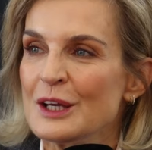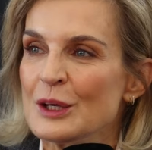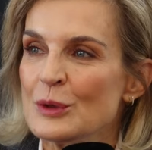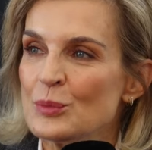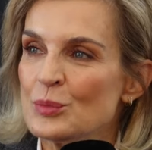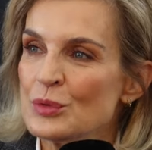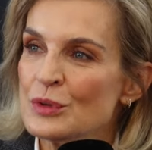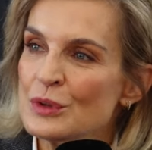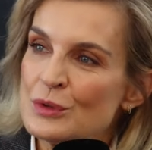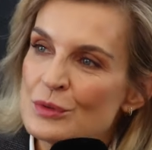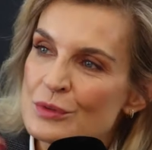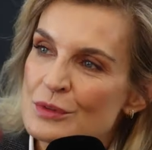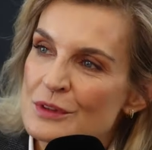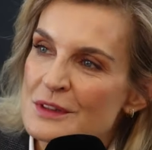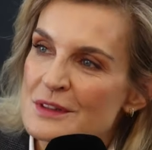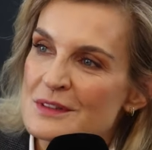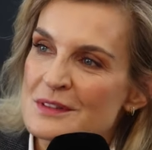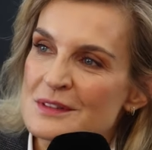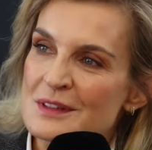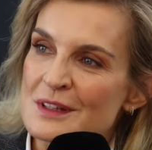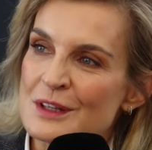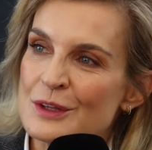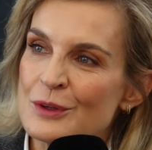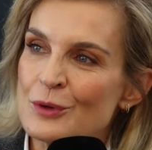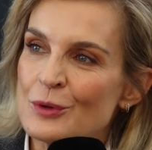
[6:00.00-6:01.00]
Et puis nous
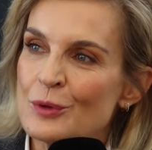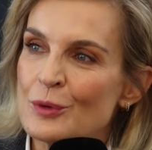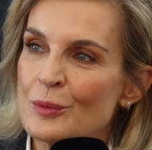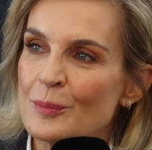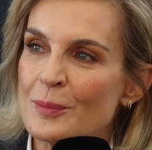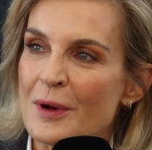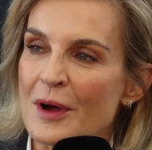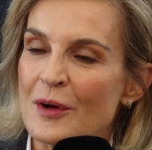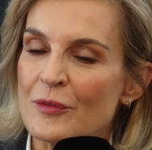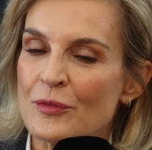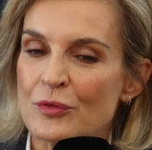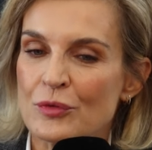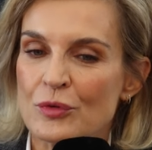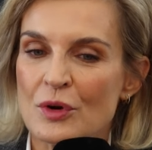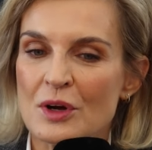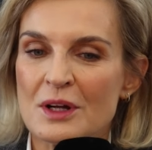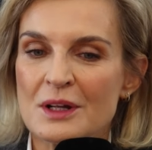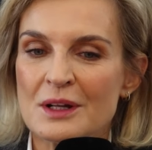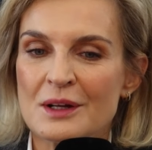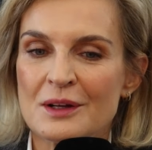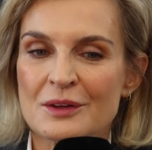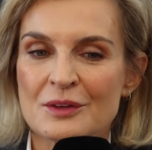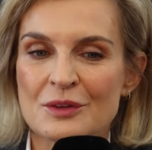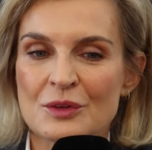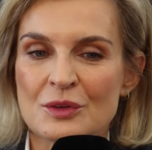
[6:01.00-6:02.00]
essayons
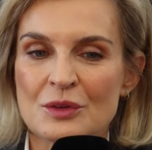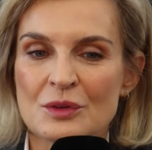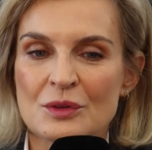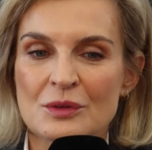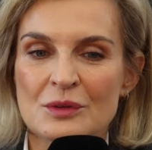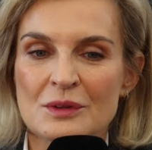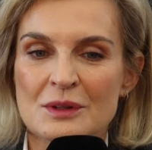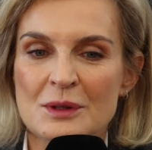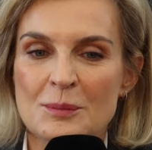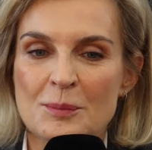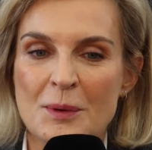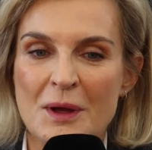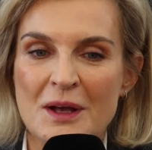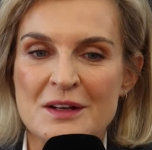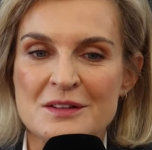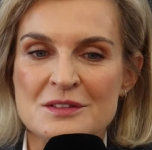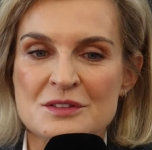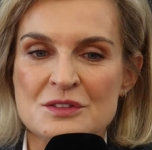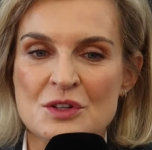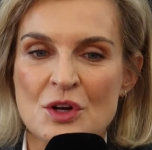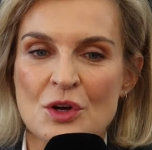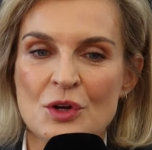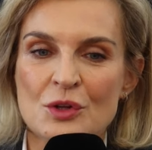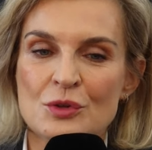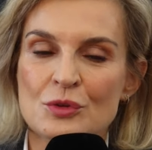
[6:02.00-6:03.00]
parfois euh, des
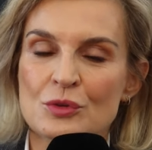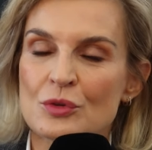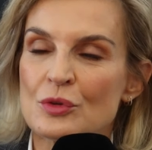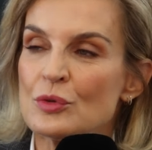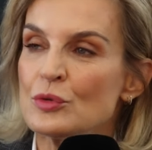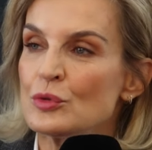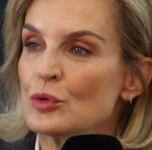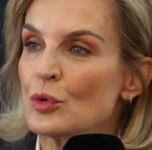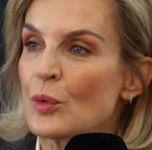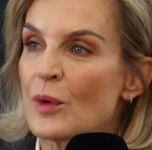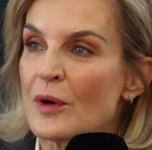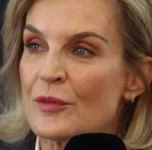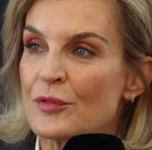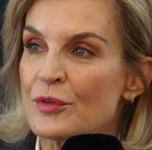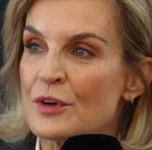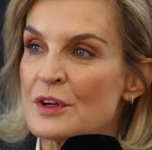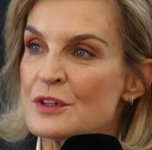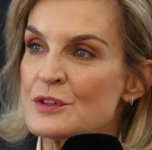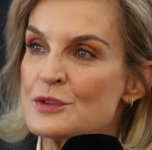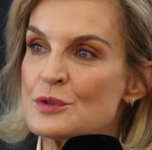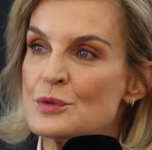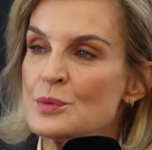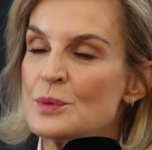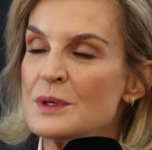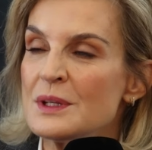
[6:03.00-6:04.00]
personnes deux ou trois fois
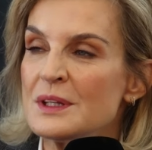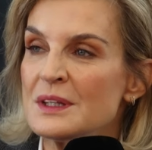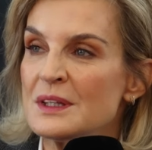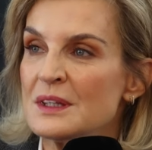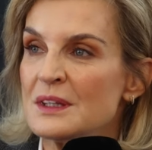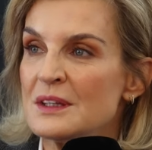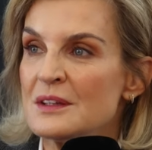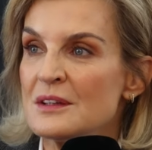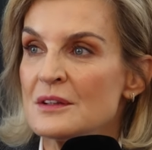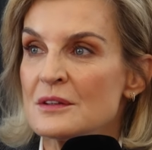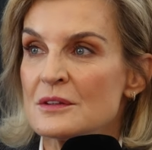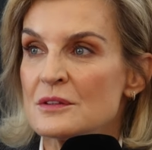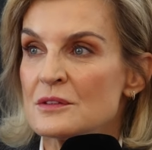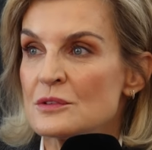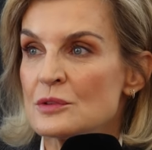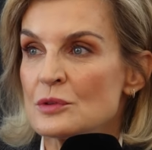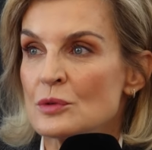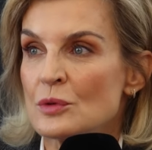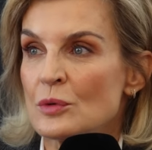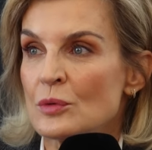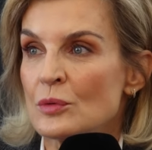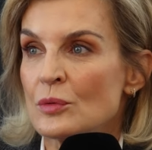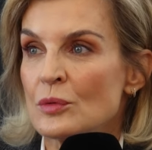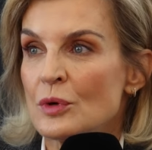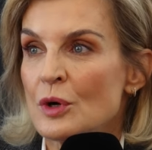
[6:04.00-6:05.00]
de suite qui ne
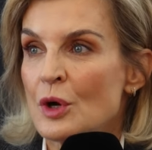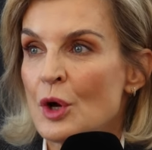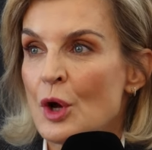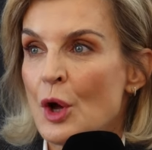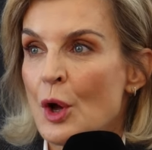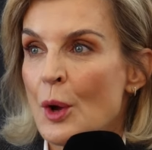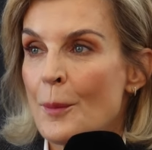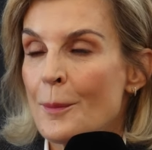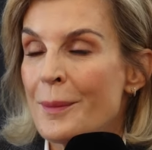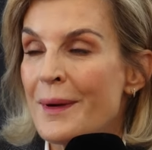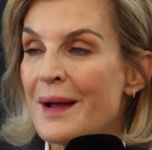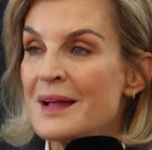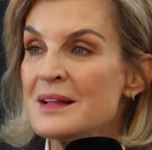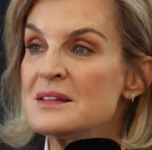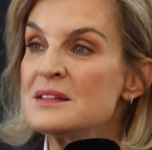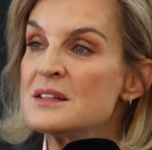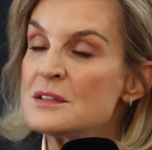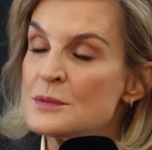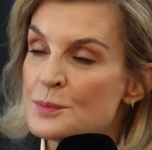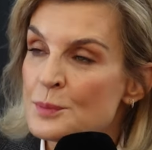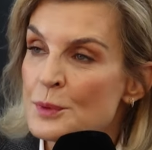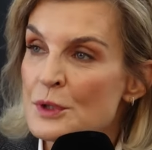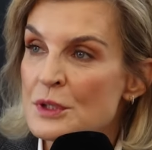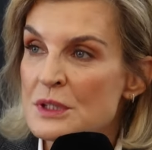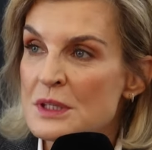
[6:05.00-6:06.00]
sont pas
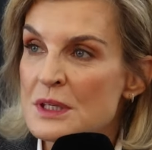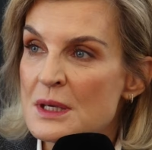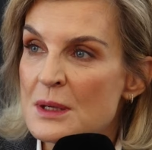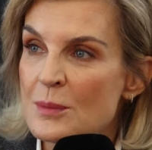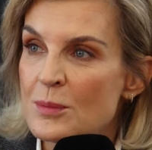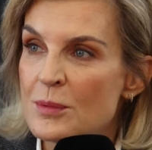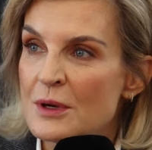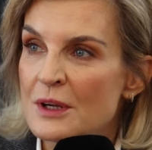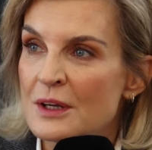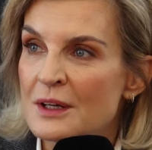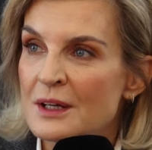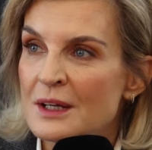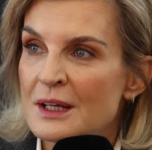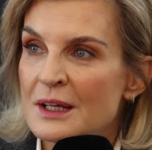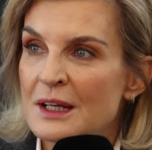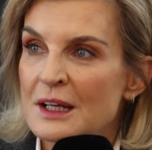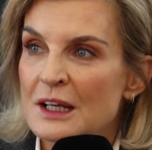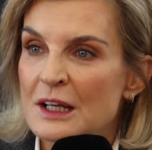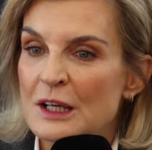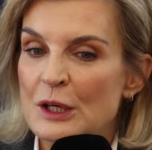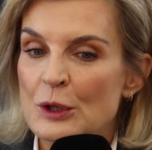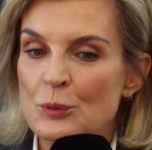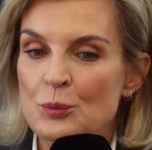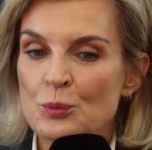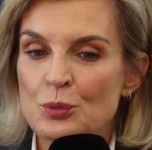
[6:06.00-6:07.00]
disponibles.
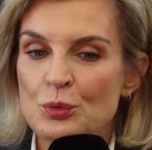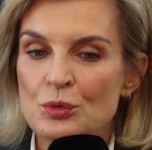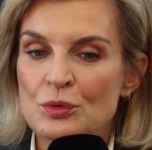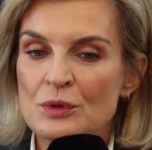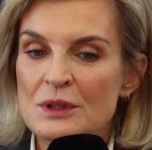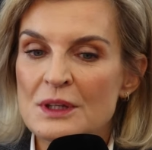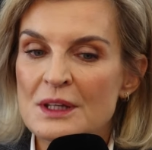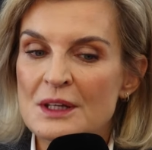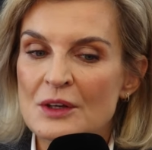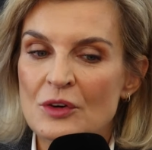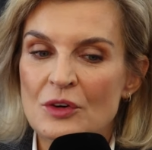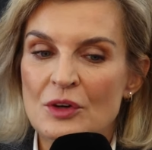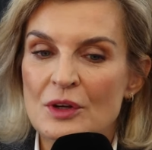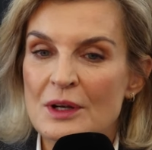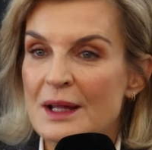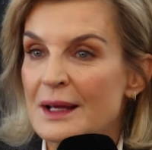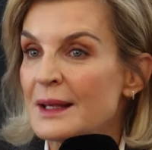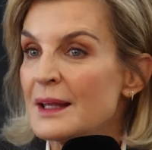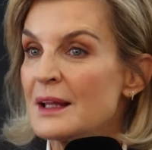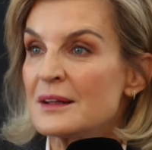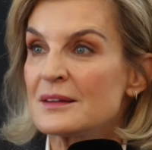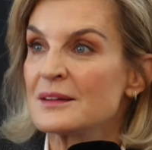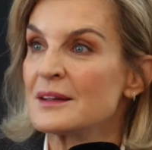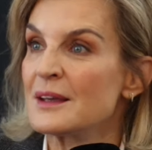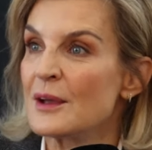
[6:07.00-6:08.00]
Et puis la
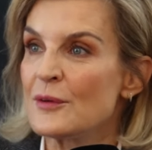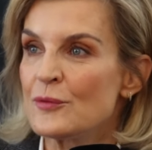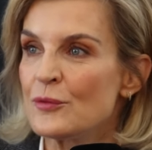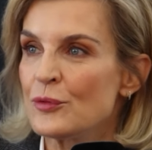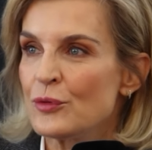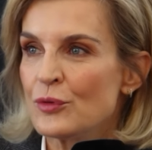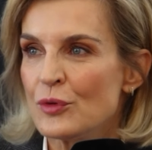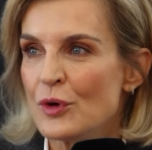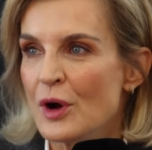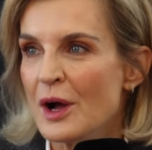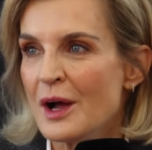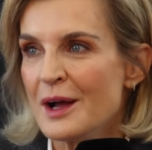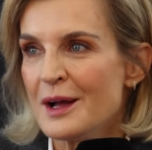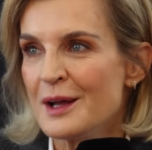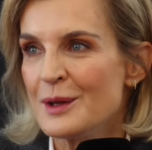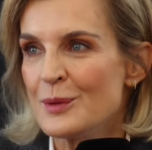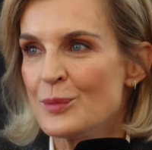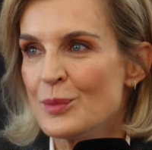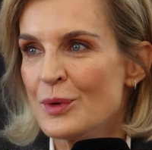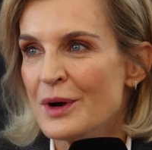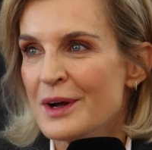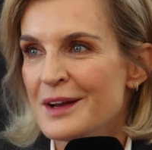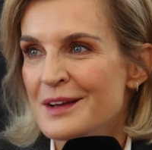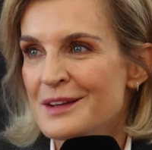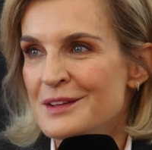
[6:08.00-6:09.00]
quatrième fois, et eh
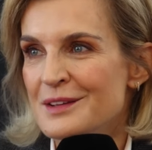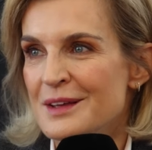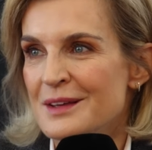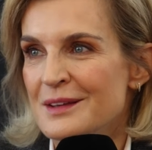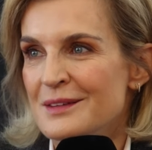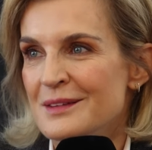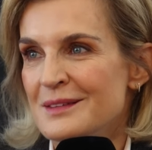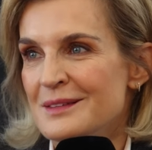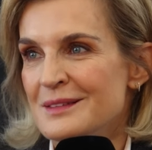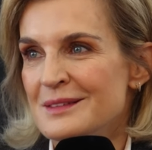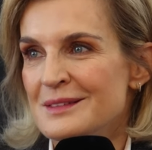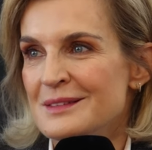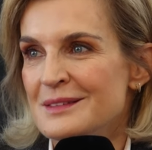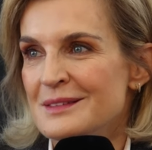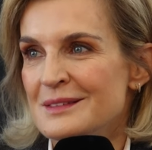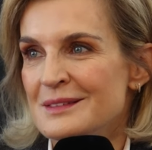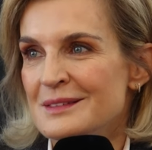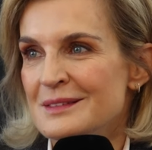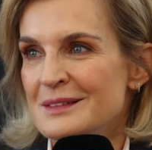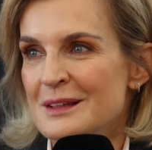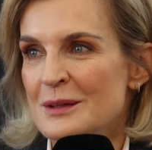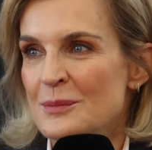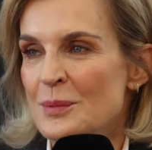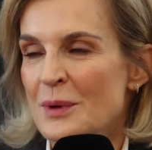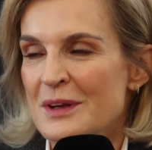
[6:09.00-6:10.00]
ben,
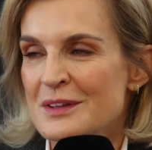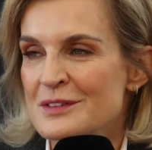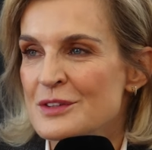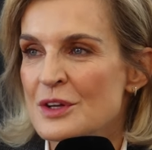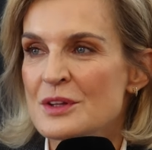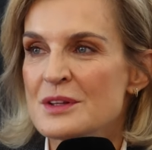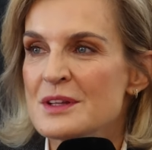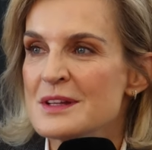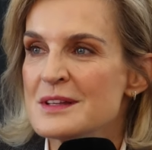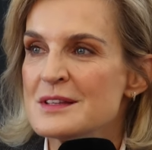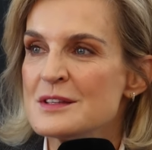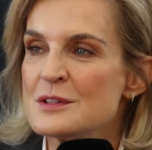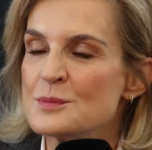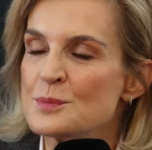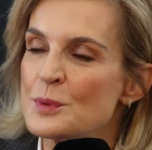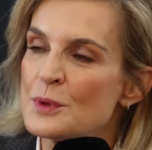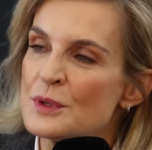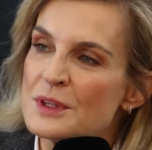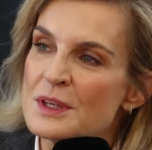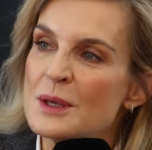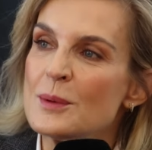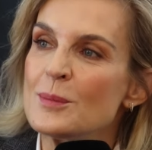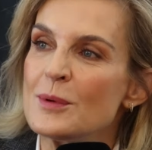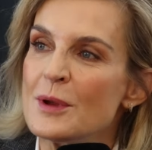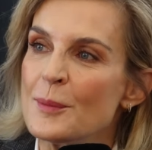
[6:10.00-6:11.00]
cette personne est
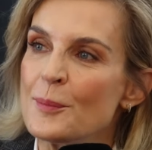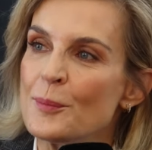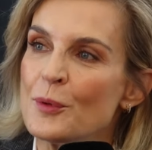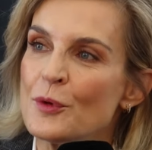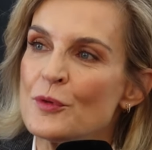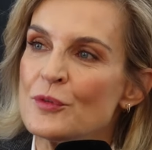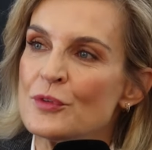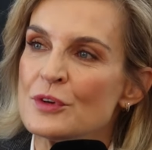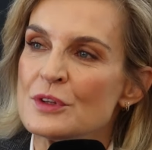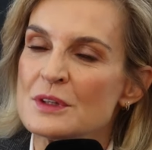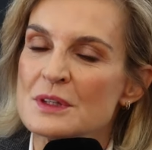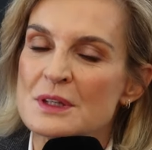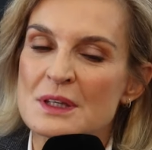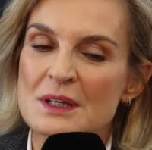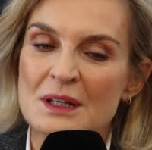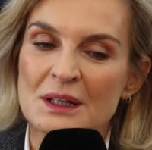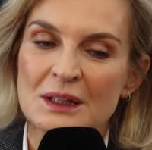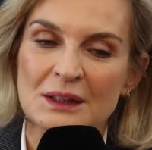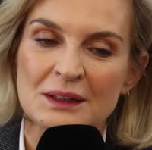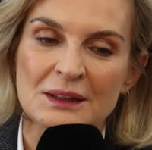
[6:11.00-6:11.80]
disponible et peut venir.